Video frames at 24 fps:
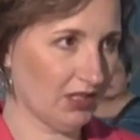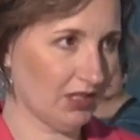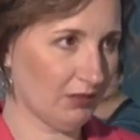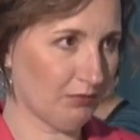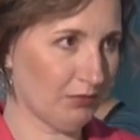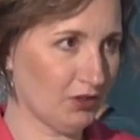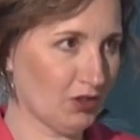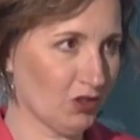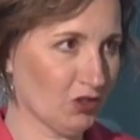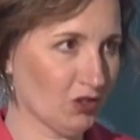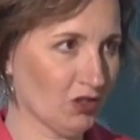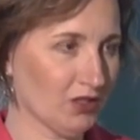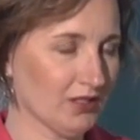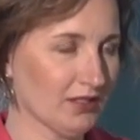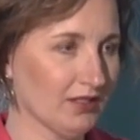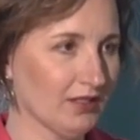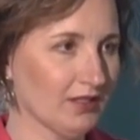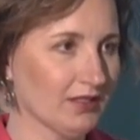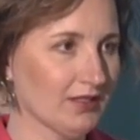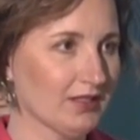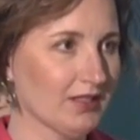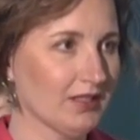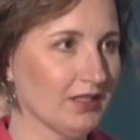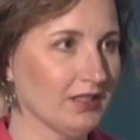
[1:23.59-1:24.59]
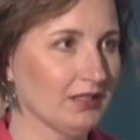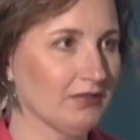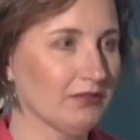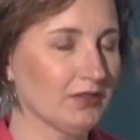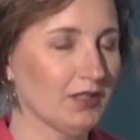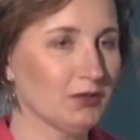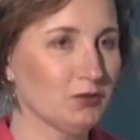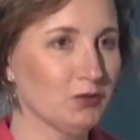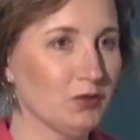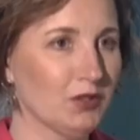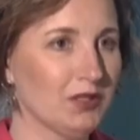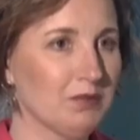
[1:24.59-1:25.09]
я бы даже сказала, в
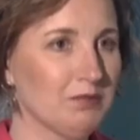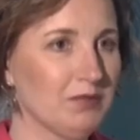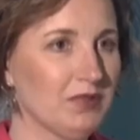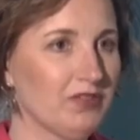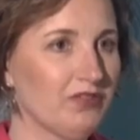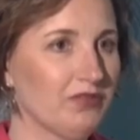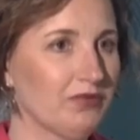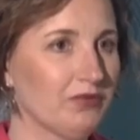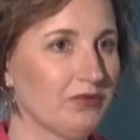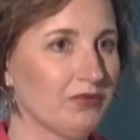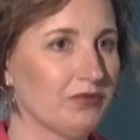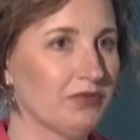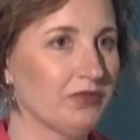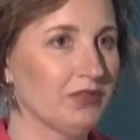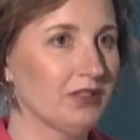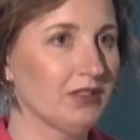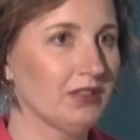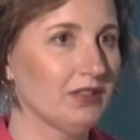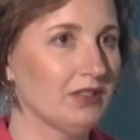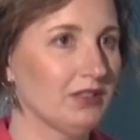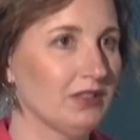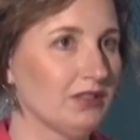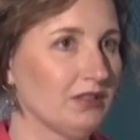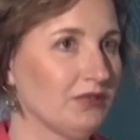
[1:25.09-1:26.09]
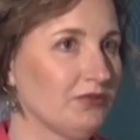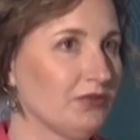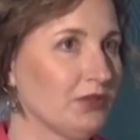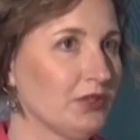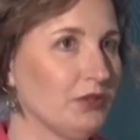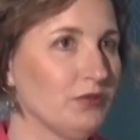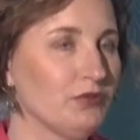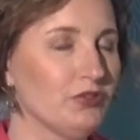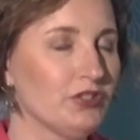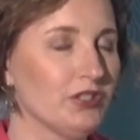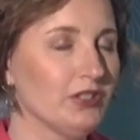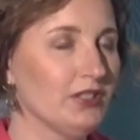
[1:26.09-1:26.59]
который мы
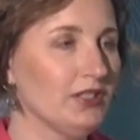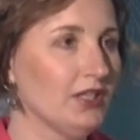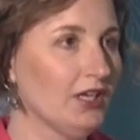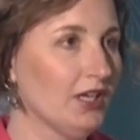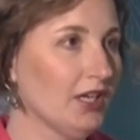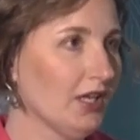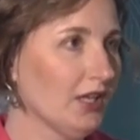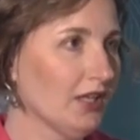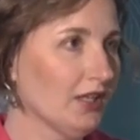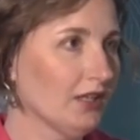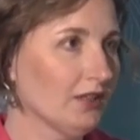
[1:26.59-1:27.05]
включили